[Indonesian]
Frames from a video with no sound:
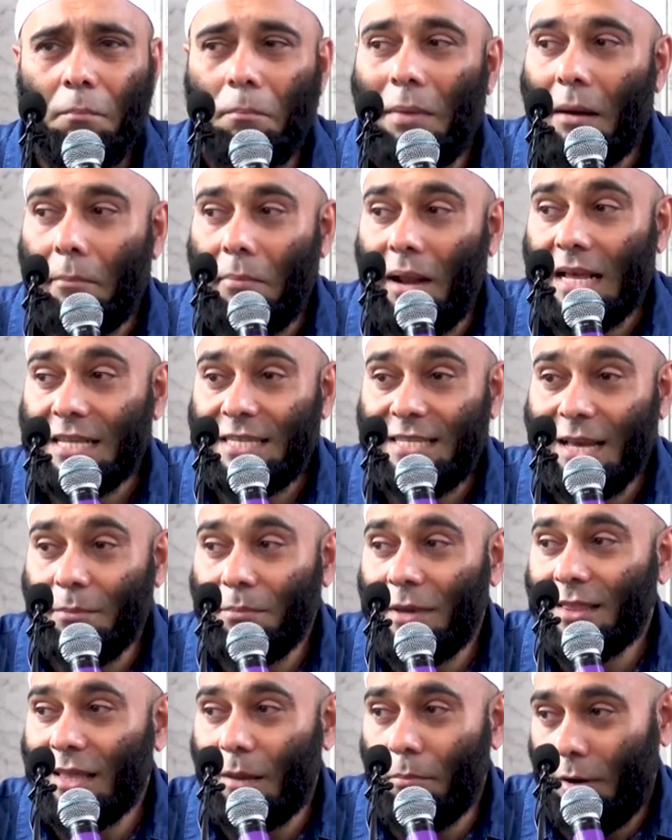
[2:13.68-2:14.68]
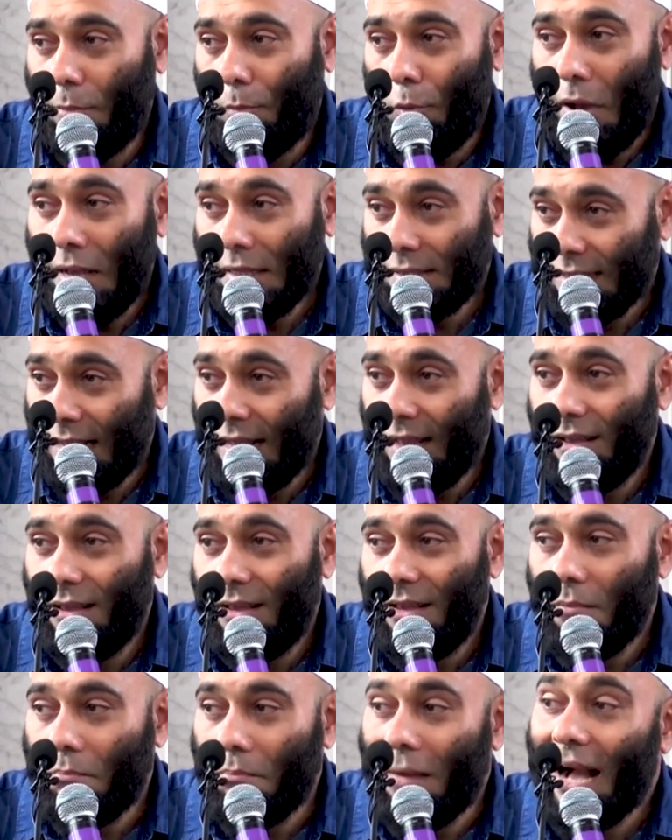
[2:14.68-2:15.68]
14 e, jam kita berpuasa
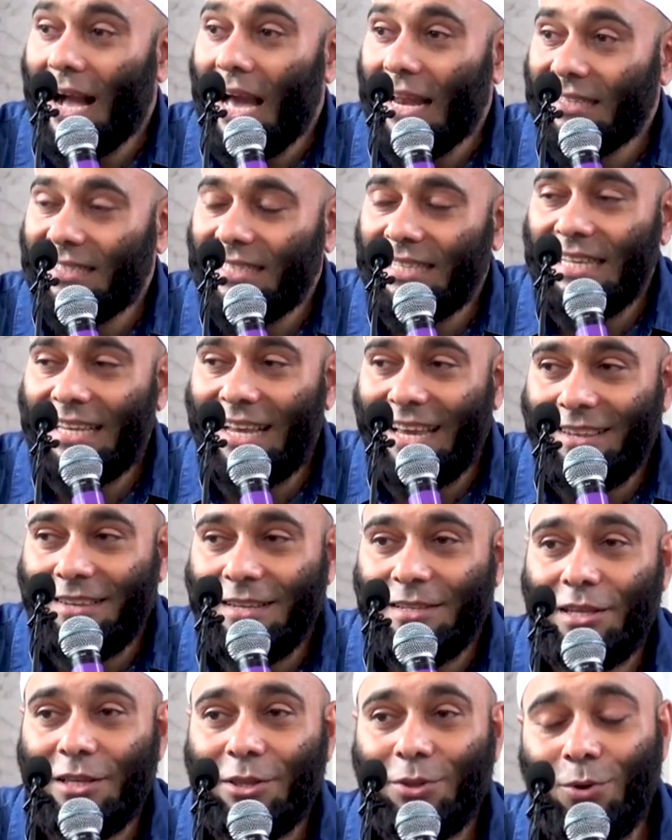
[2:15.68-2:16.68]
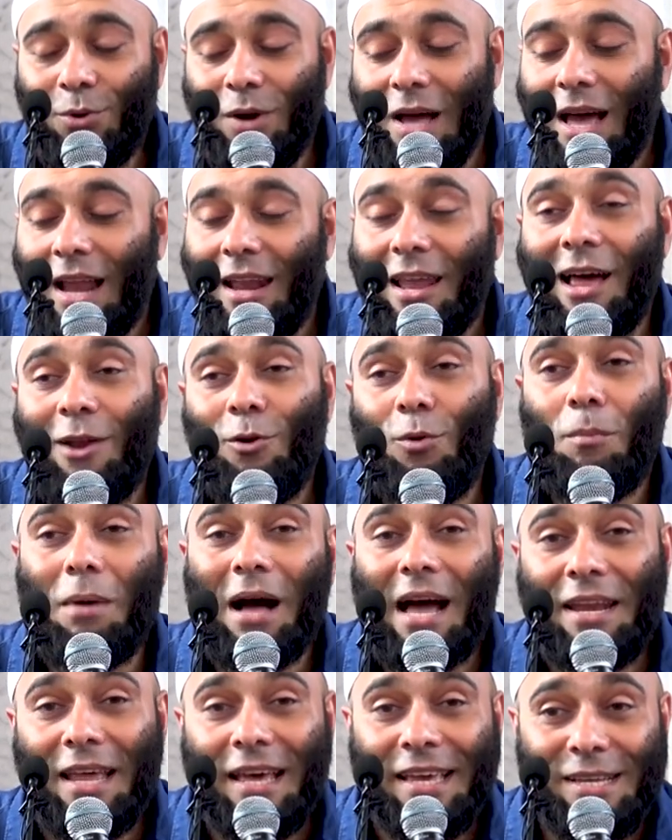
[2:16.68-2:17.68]
makan sedikit di situ lalu
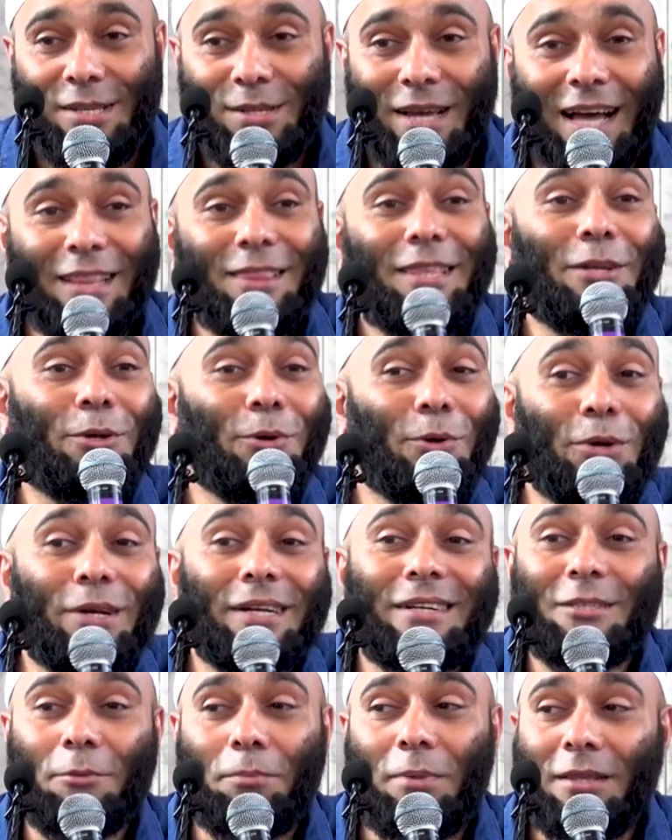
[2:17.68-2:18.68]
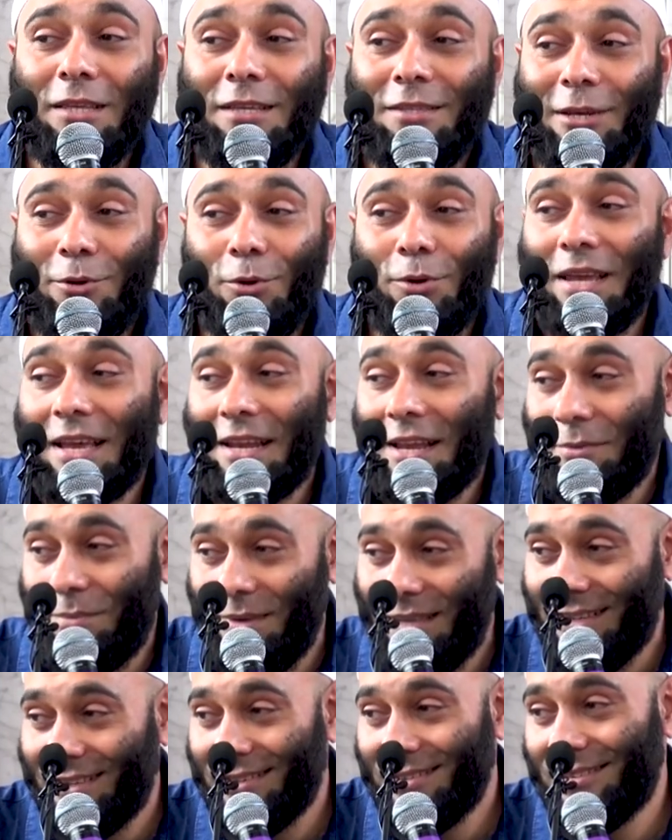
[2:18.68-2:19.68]
ba'da isya tidur seperti tidurnya
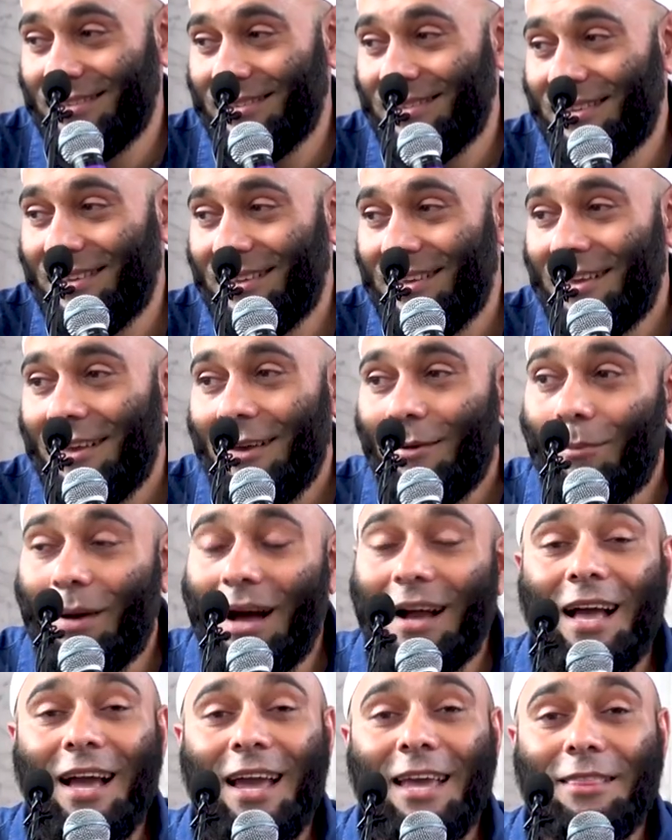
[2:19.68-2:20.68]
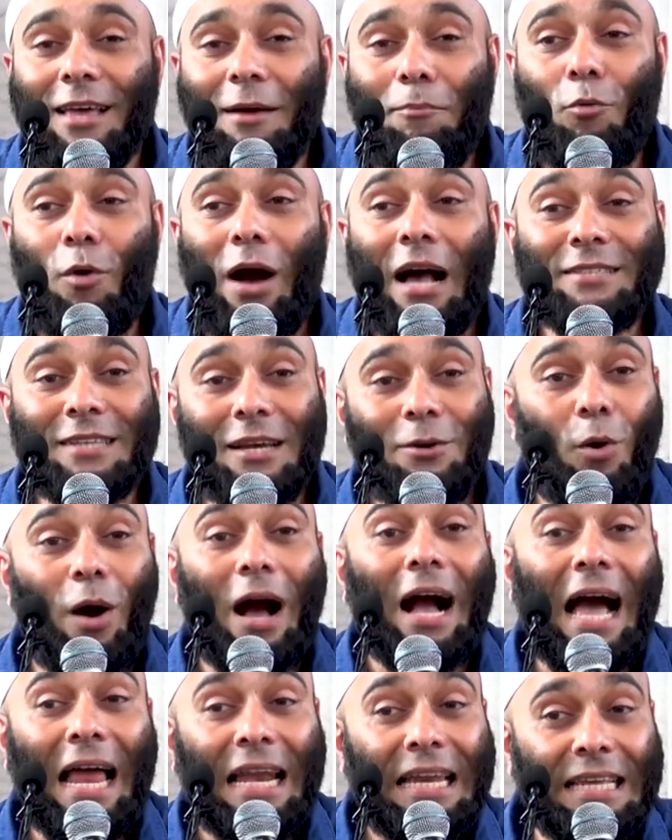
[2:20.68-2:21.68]
Nabi maka kita puasa
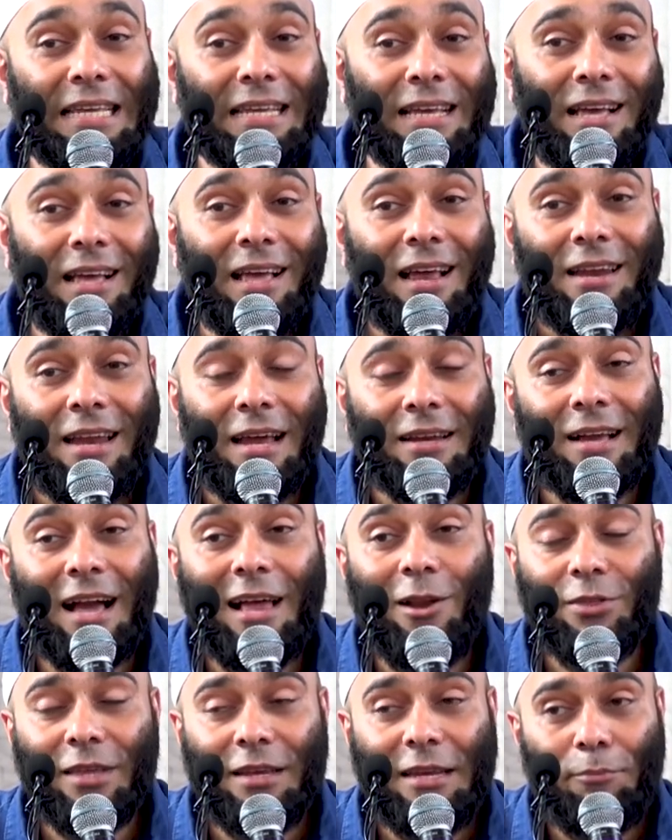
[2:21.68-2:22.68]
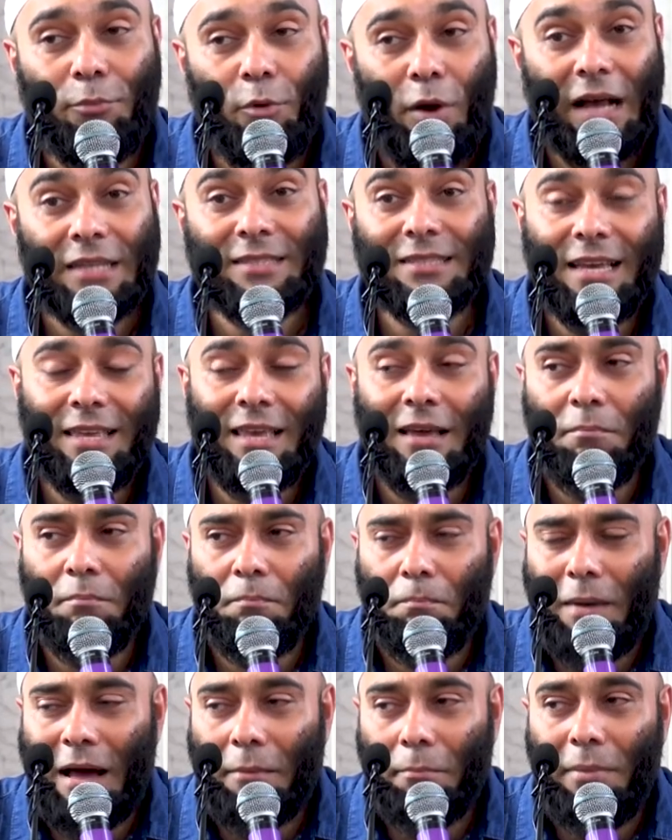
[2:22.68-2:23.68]
dua kali dan kalau tadi puasanya
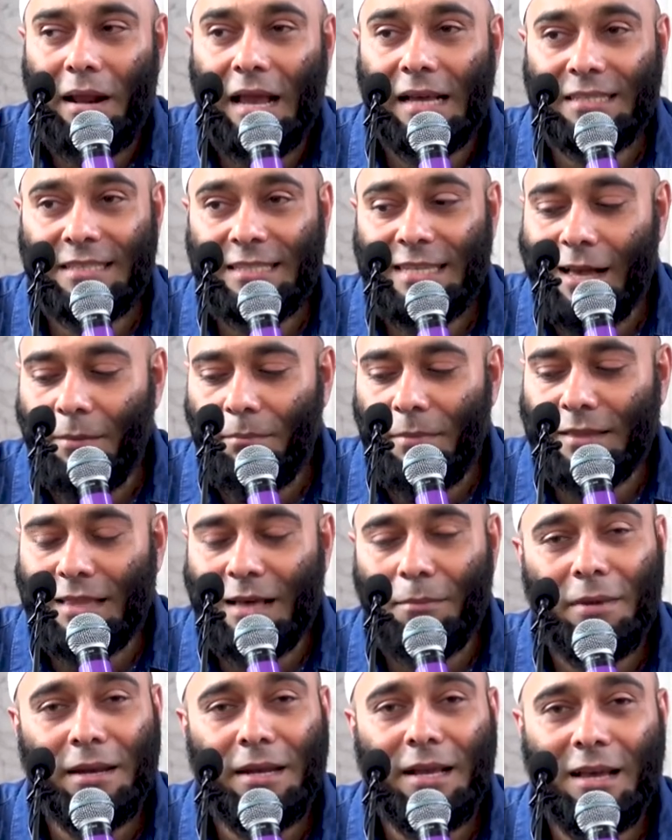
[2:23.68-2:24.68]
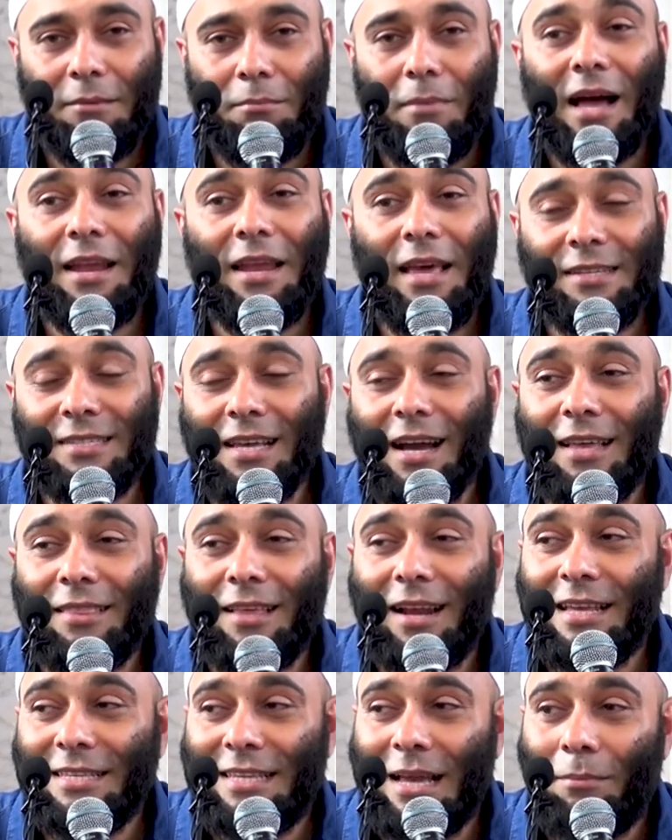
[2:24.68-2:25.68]
14 jam ditambah dengan badai isya
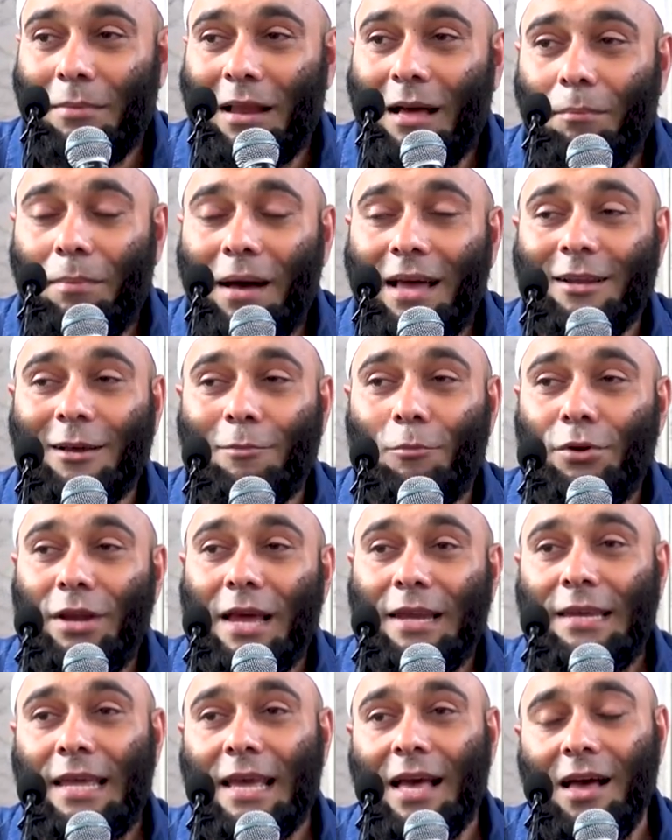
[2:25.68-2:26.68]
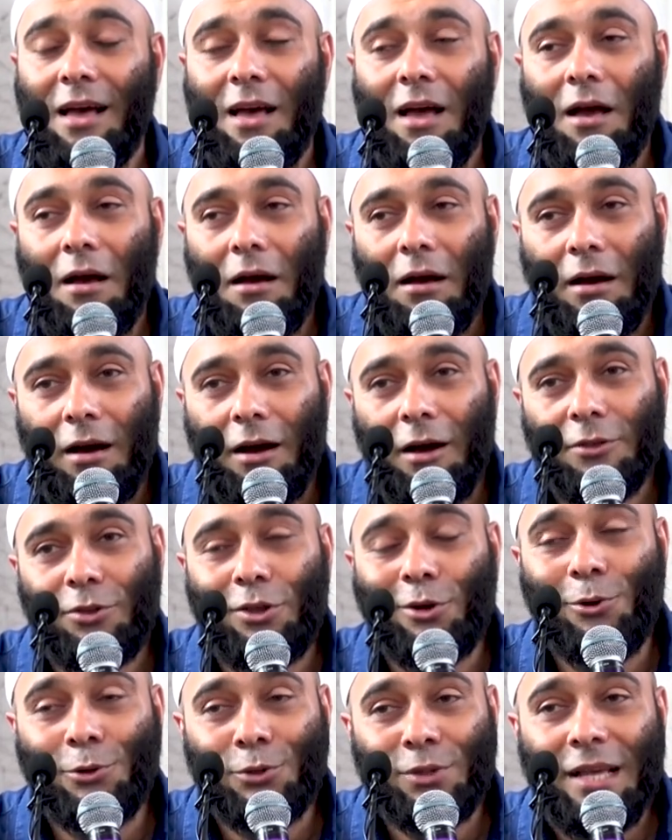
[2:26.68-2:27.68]
katakanlah jam 8, kemudian dia e,
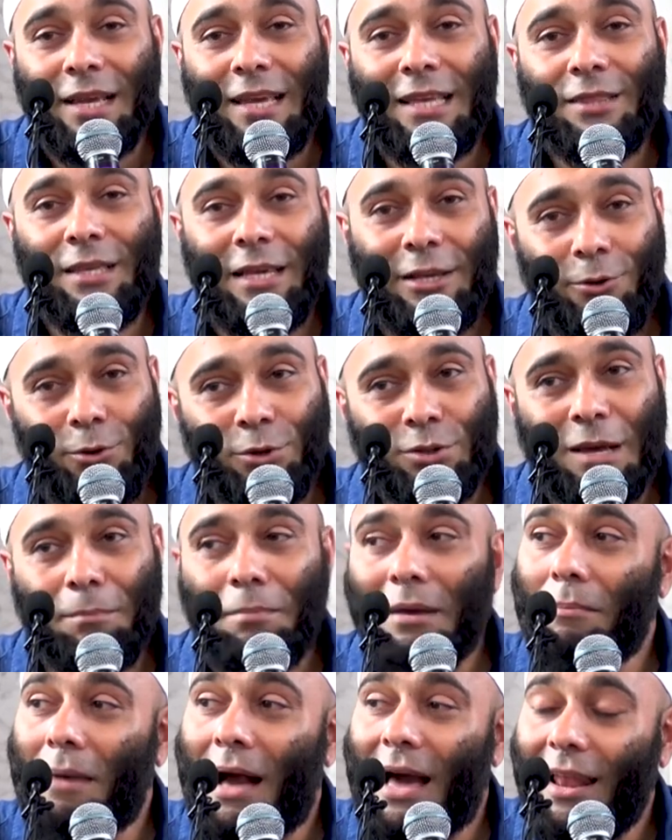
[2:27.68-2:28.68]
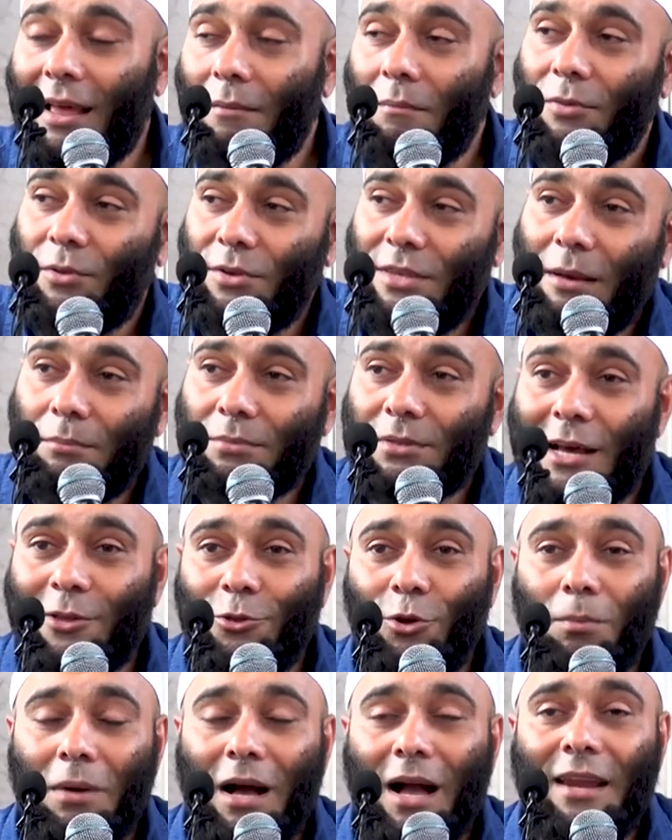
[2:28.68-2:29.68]
terus lagi tidur sampai malam atau jam 1
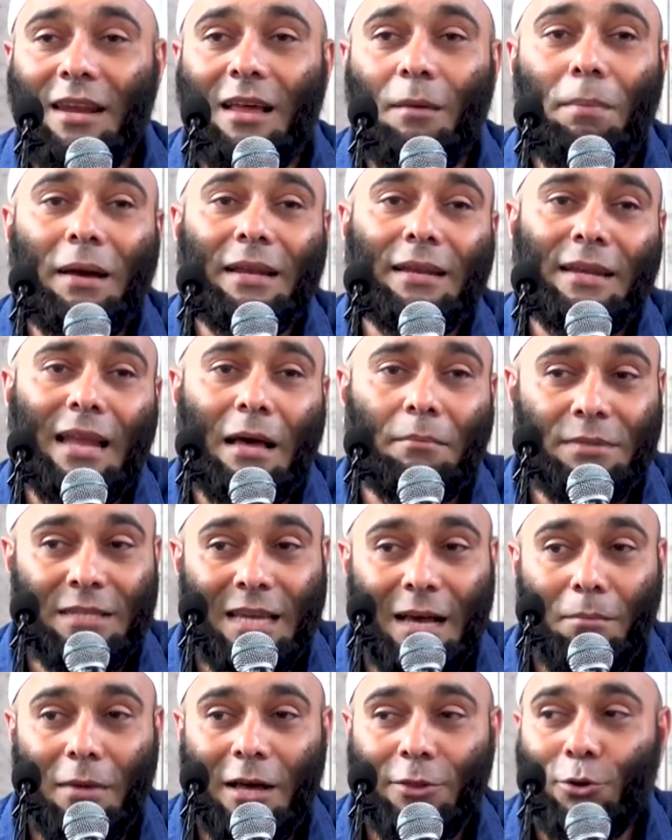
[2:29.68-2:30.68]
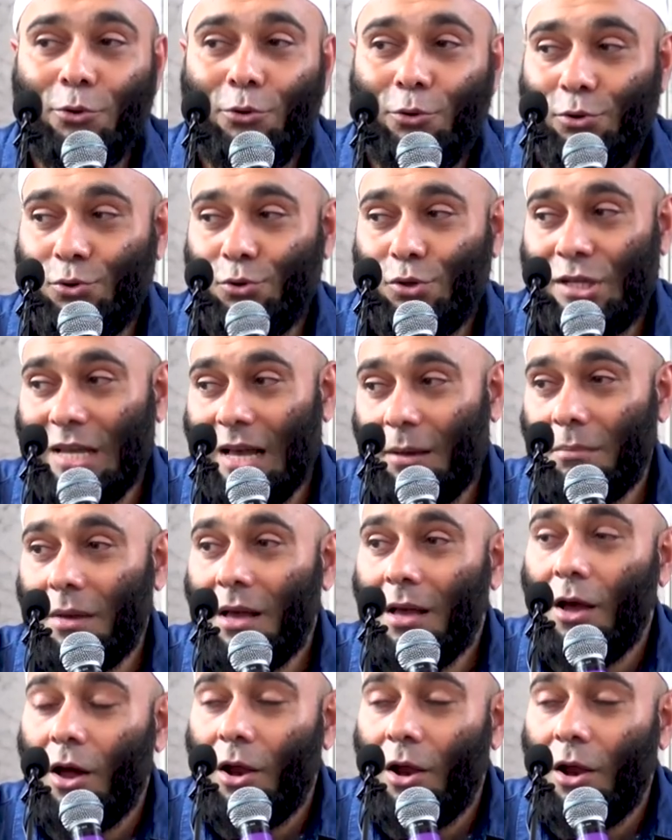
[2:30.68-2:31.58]
maka dapat 6 jam atau 7 jam.